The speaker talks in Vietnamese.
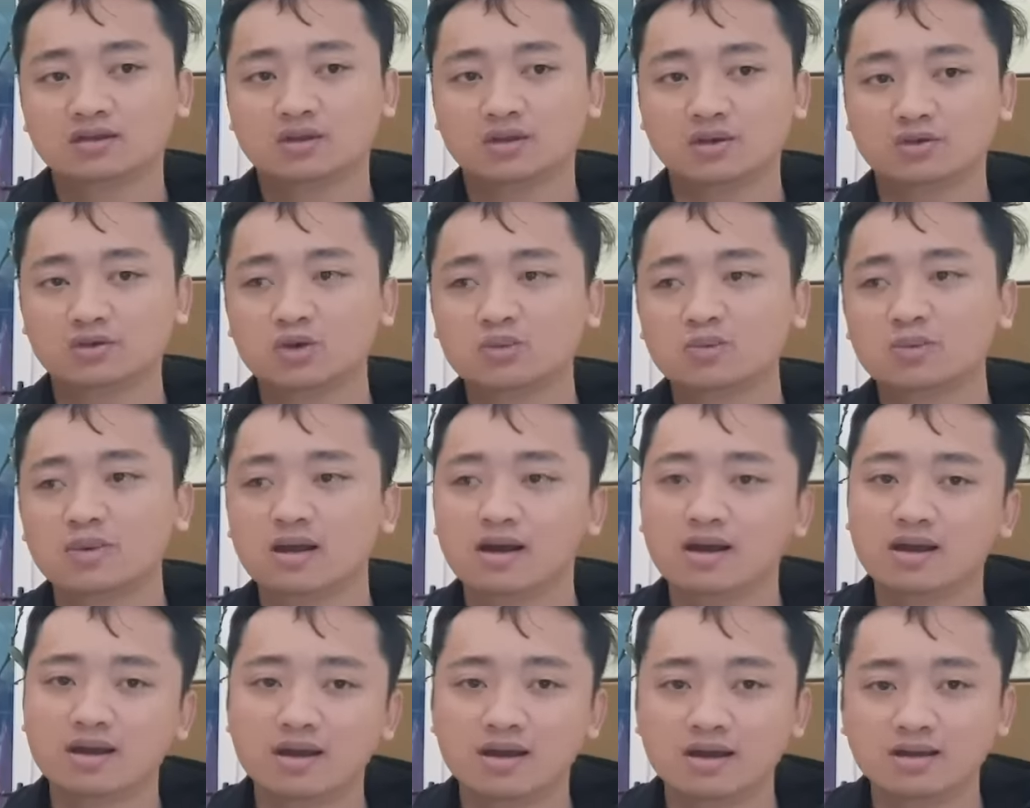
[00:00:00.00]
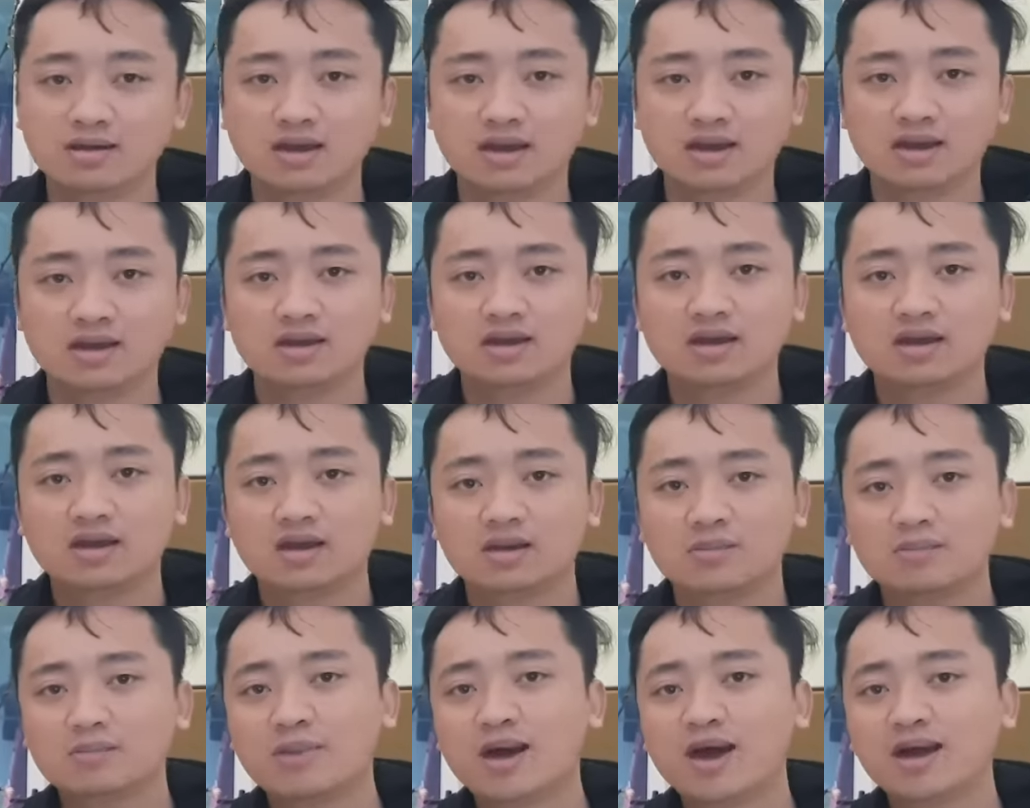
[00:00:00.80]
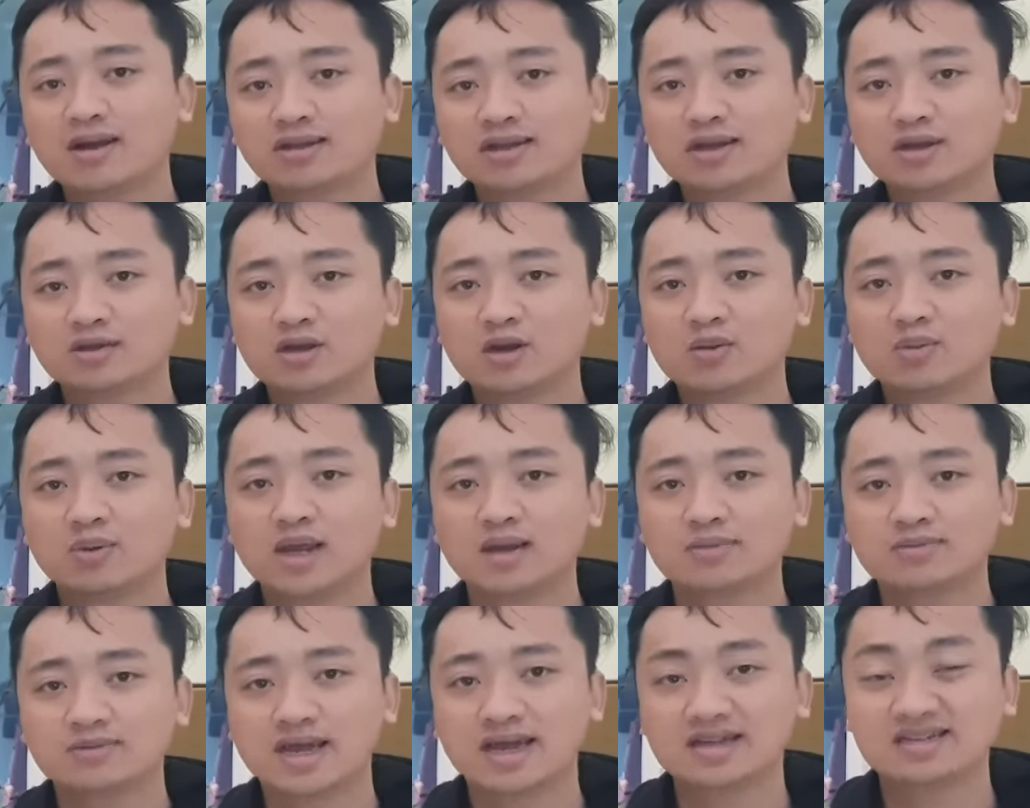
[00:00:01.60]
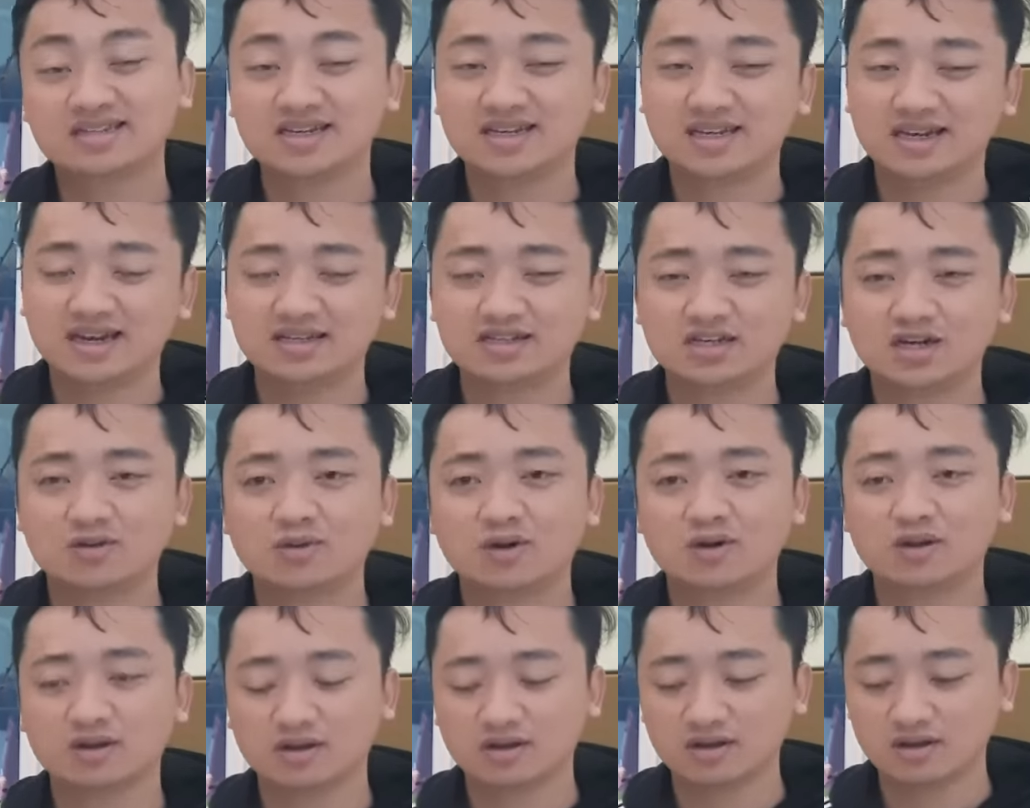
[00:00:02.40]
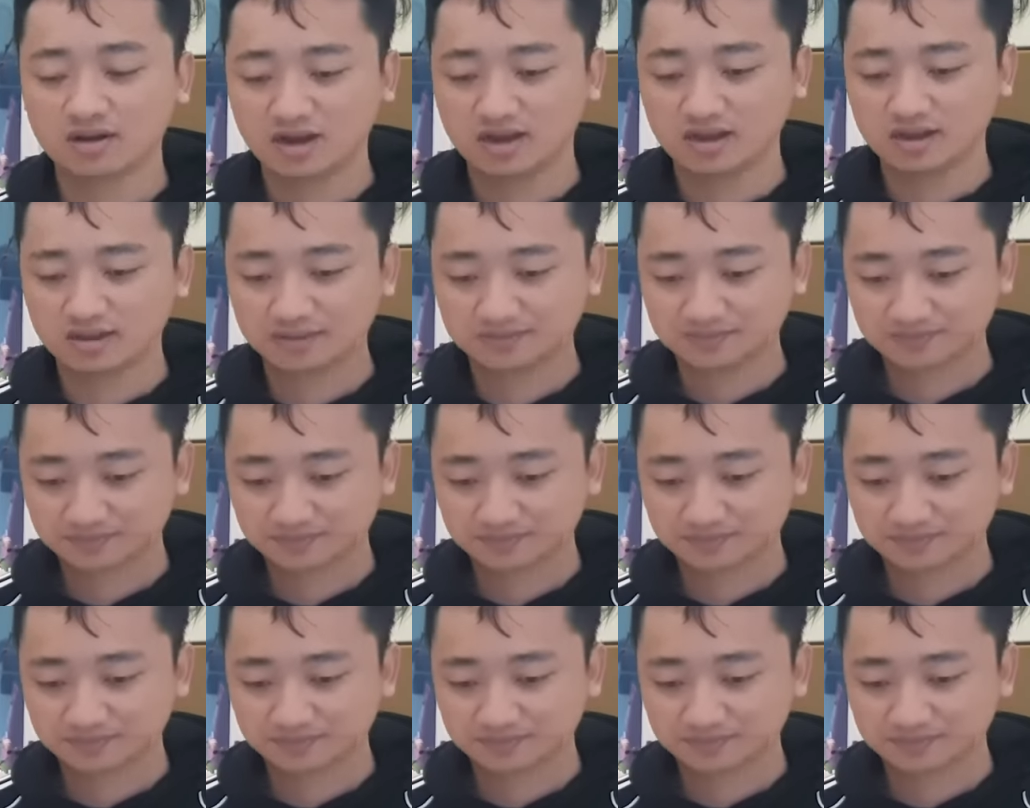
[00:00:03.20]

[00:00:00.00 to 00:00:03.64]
nội dung mới hơn này mang nhiều thông điệp giá trị cho mọi người